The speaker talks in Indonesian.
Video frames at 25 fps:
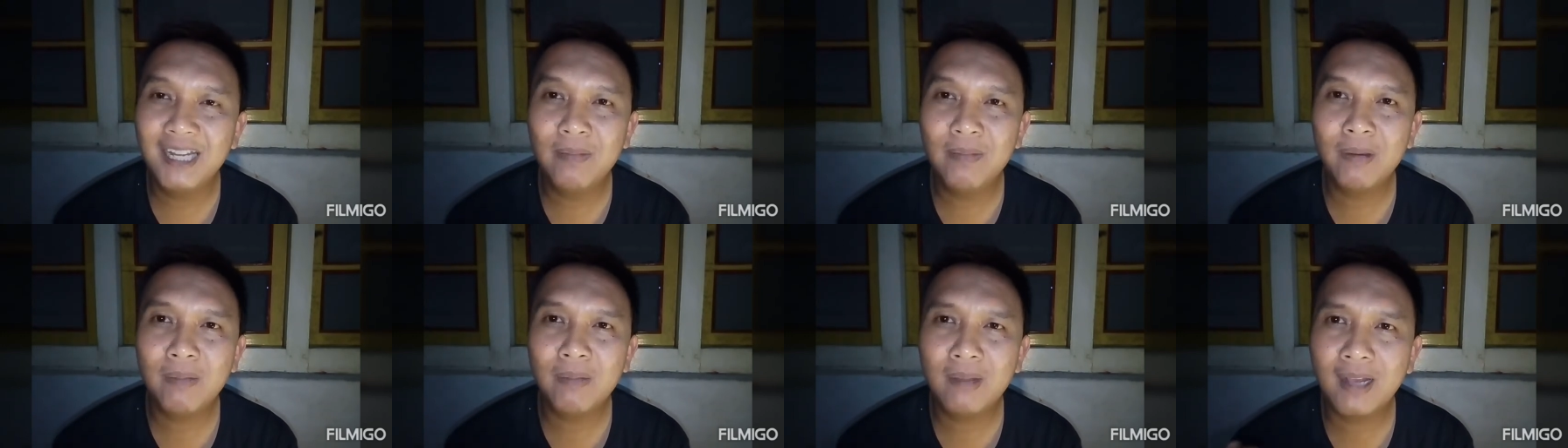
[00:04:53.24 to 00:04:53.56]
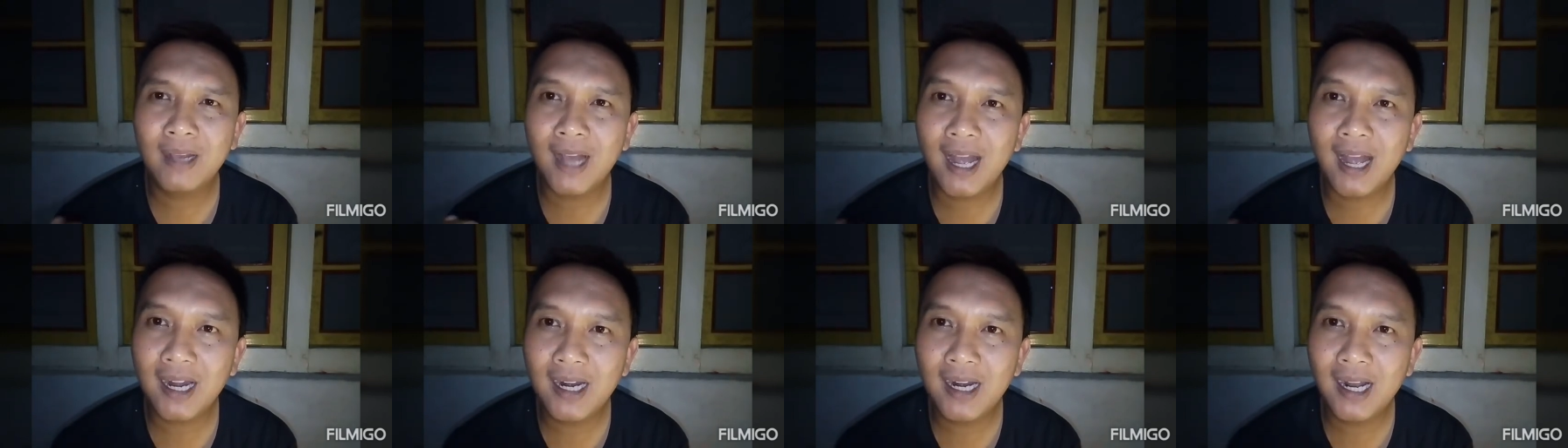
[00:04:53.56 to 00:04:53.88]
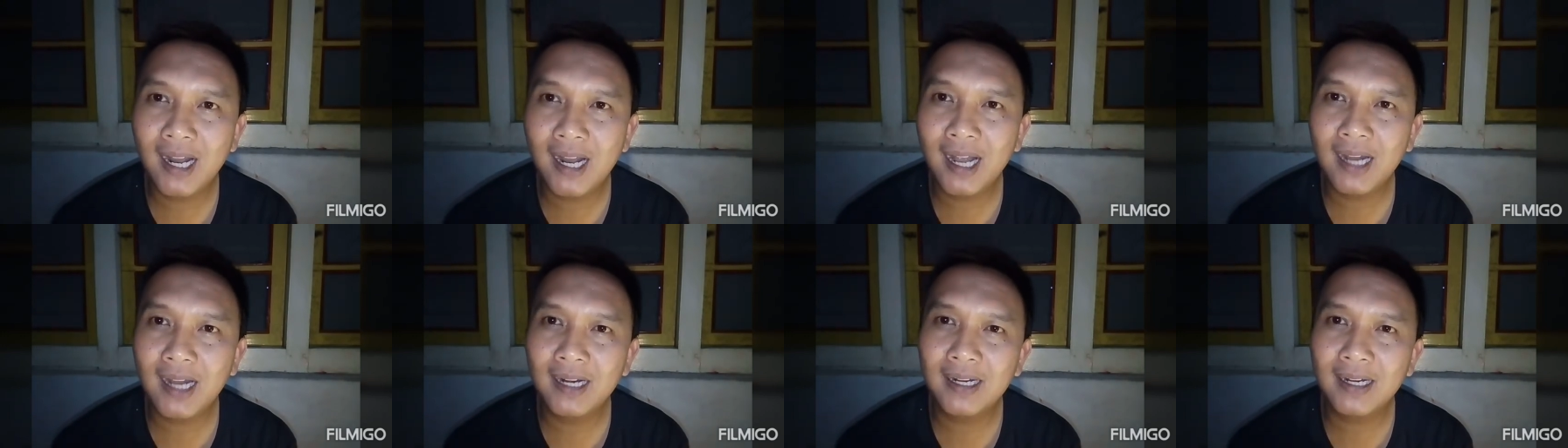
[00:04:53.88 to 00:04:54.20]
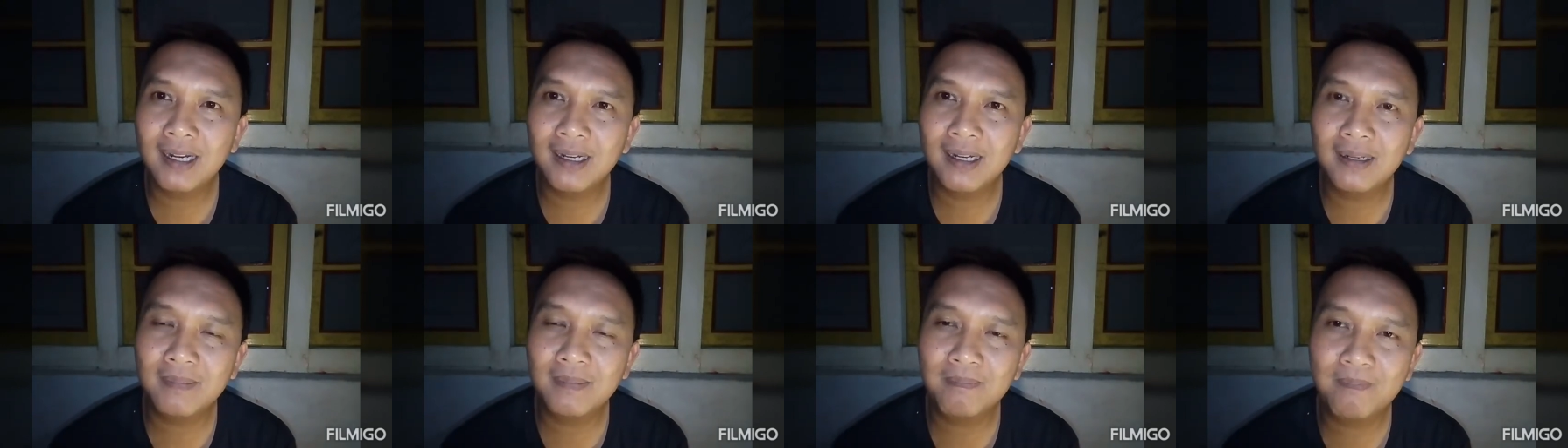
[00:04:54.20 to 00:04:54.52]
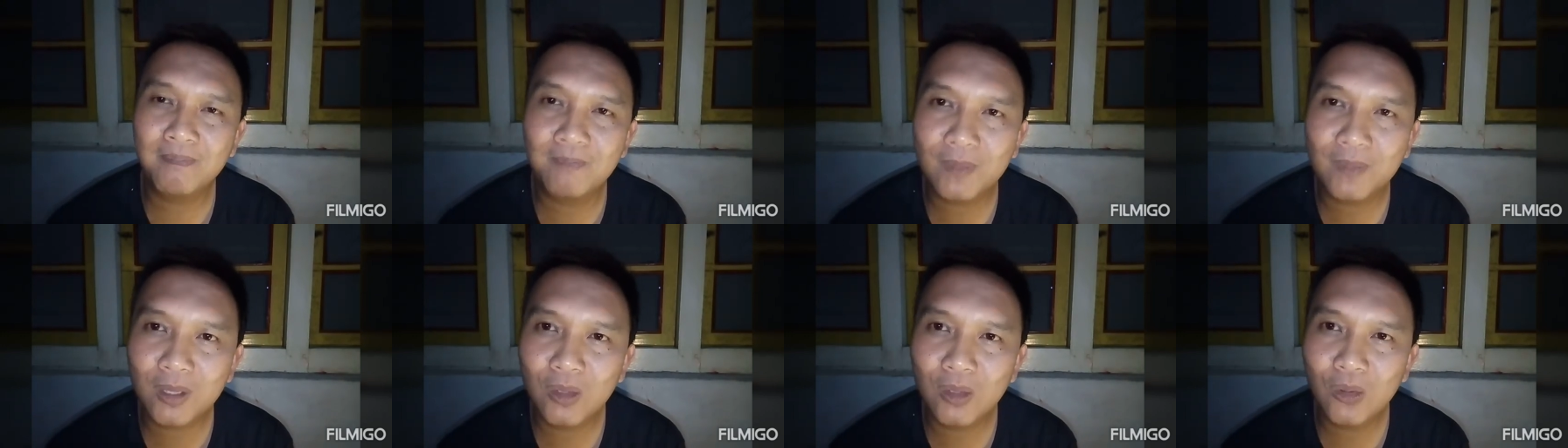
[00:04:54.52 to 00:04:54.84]
nah, jadi memang ada
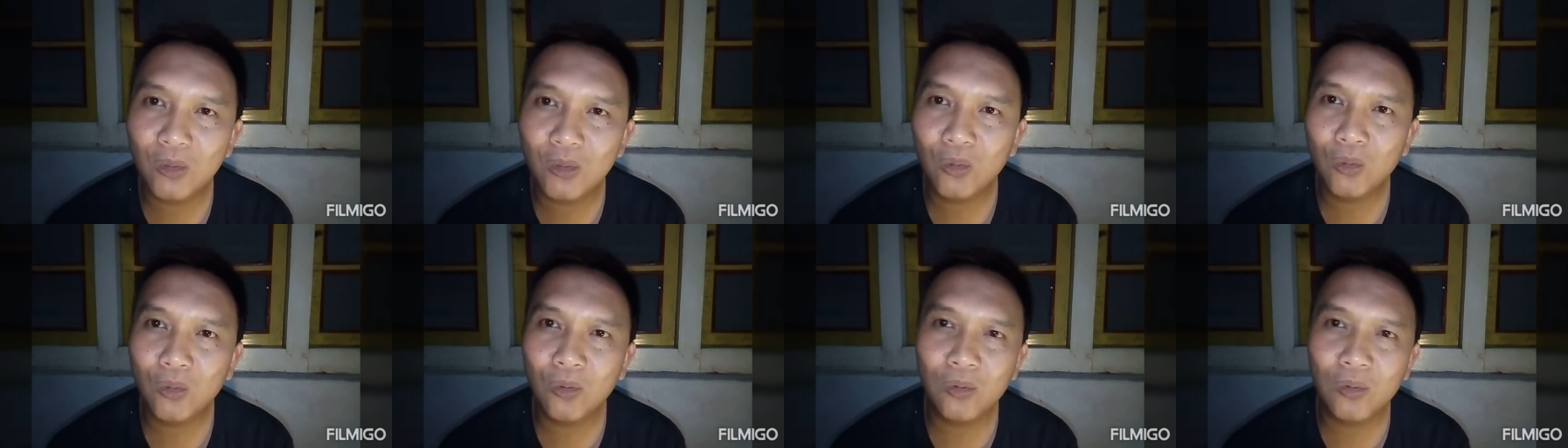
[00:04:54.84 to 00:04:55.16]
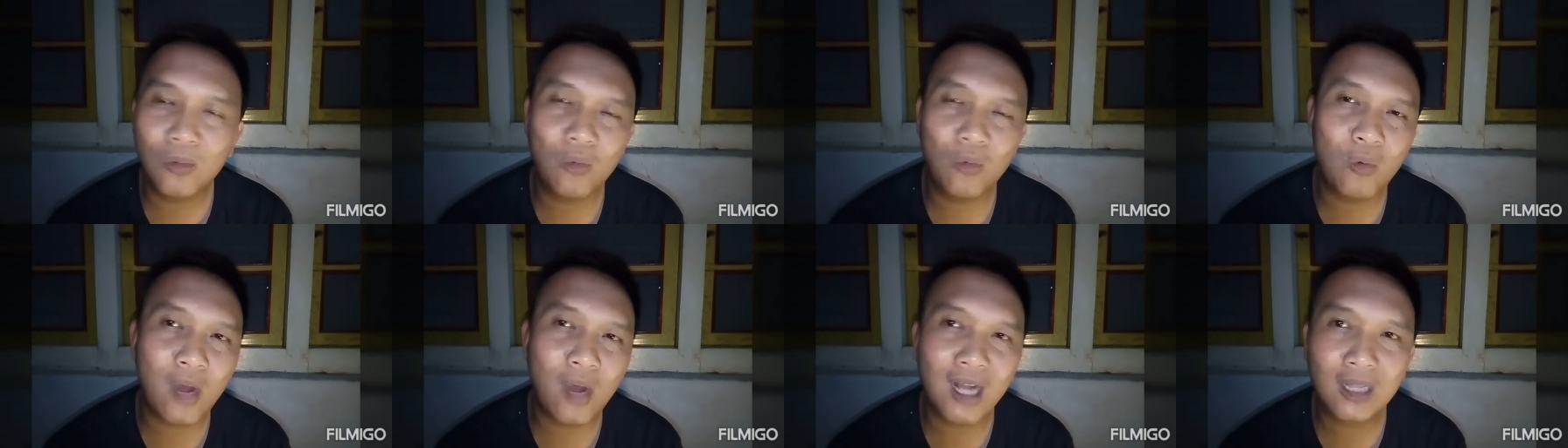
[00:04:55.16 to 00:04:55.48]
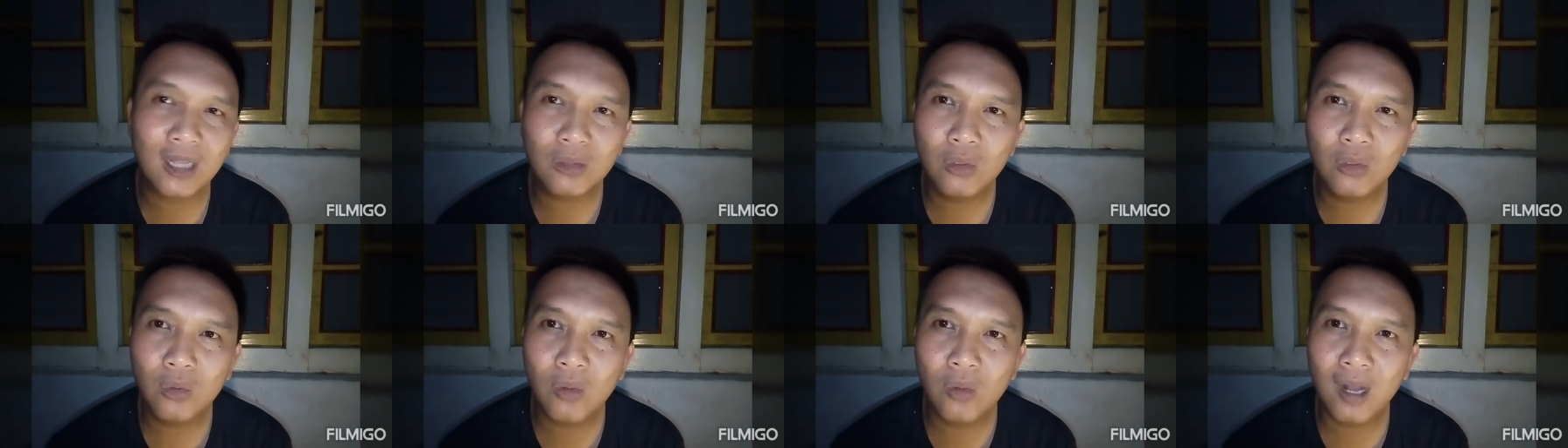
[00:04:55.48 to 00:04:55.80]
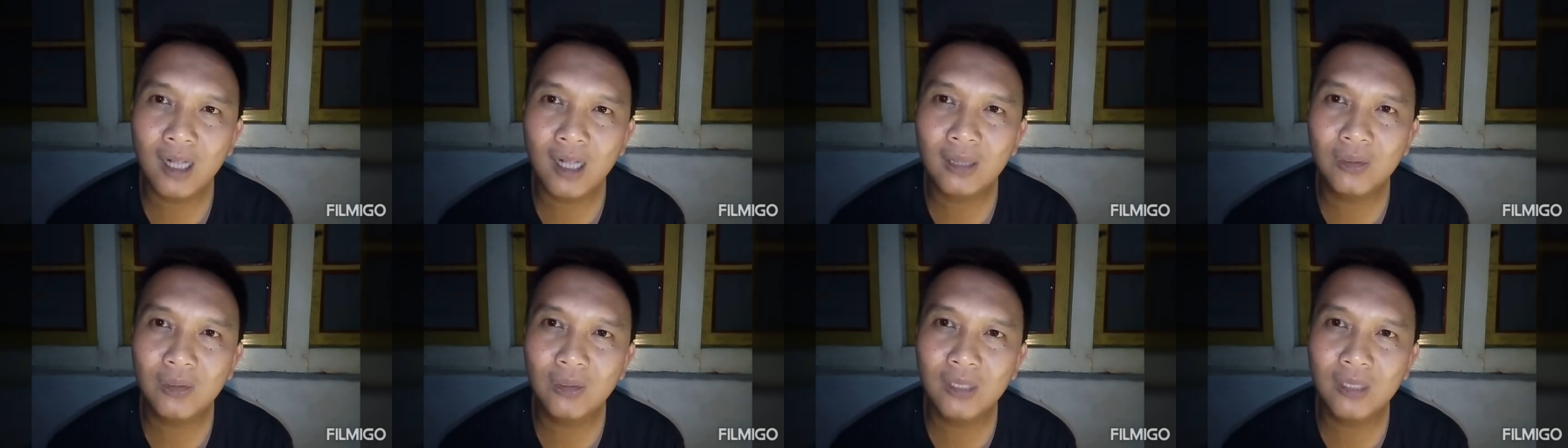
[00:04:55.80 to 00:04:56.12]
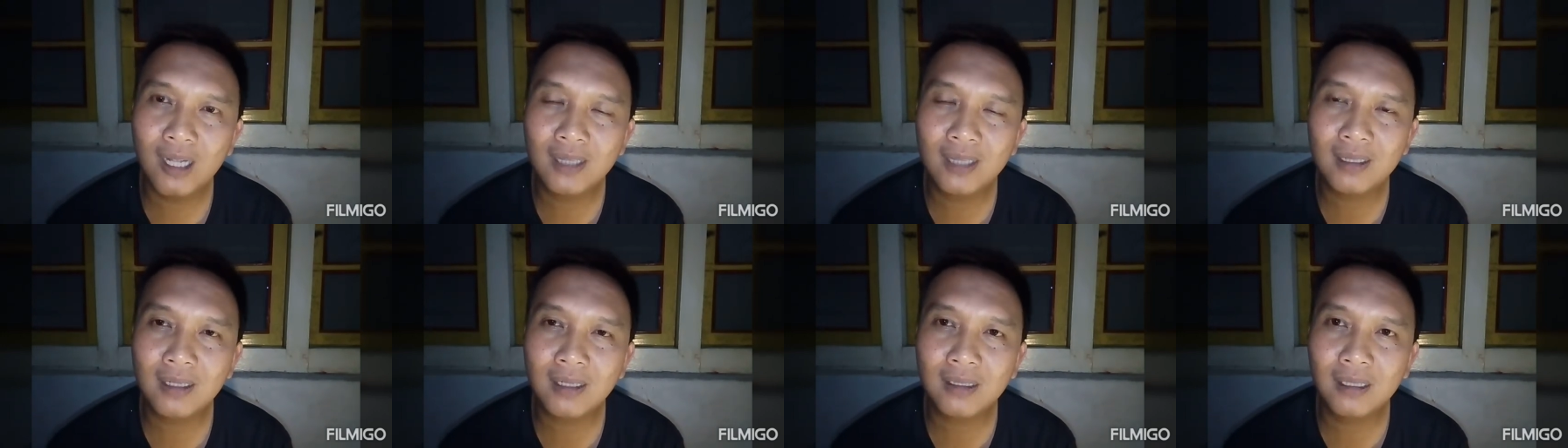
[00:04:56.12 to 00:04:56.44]

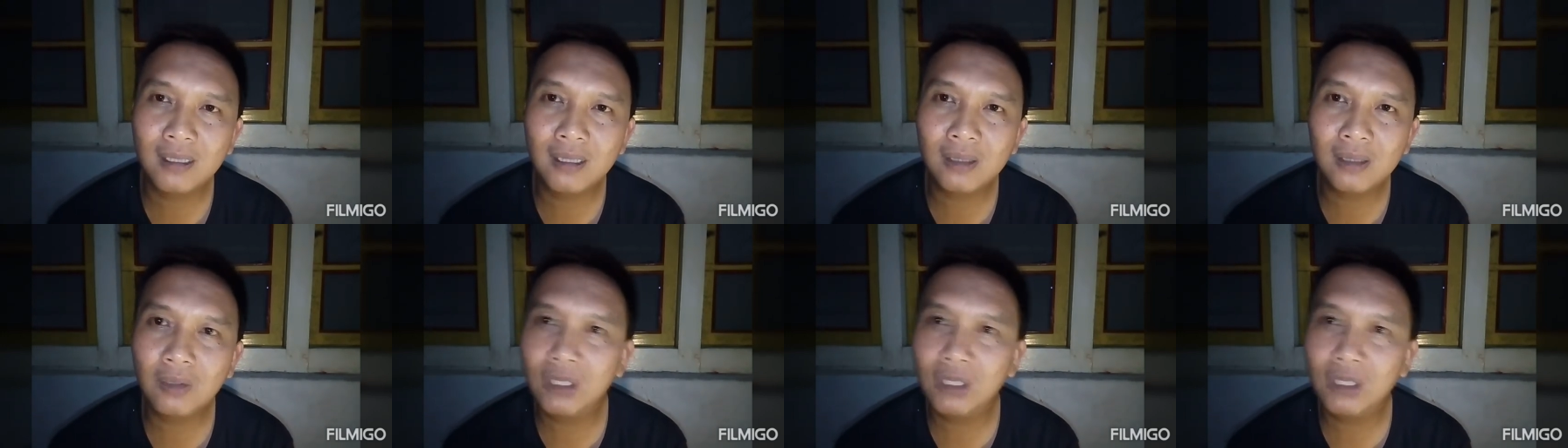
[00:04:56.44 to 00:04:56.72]
waktu-waktunya